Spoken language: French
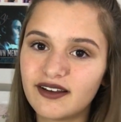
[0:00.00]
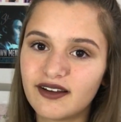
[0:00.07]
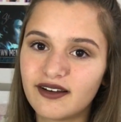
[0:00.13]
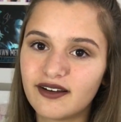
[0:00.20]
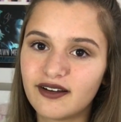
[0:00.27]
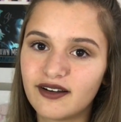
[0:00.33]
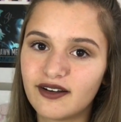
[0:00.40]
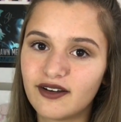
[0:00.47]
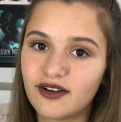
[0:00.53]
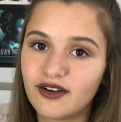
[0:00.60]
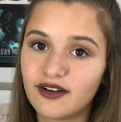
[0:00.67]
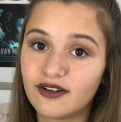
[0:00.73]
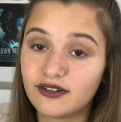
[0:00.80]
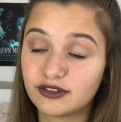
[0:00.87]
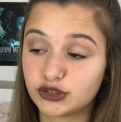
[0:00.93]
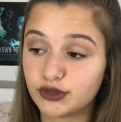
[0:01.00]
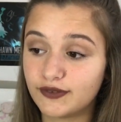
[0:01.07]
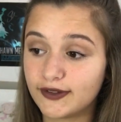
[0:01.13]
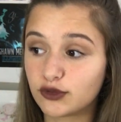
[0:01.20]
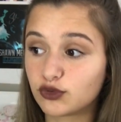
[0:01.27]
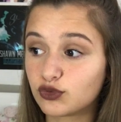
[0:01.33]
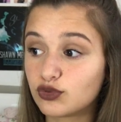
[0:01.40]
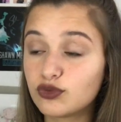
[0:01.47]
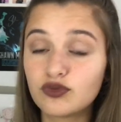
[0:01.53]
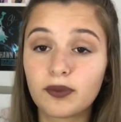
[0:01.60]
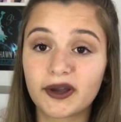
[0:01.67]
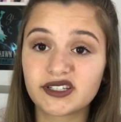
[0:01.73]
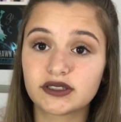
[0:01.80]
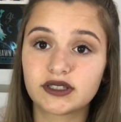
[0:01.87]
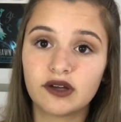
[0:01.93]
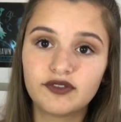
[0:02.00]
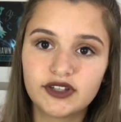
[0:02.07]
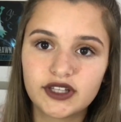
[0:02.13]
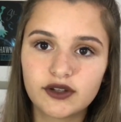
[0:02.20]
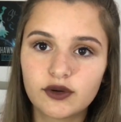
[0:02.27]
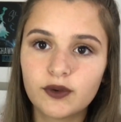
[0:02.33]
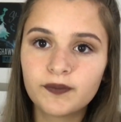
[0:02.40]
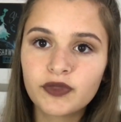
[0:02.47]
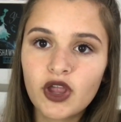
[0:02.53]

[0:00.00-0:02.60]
euh, je vais tout vous présenter en vidéo.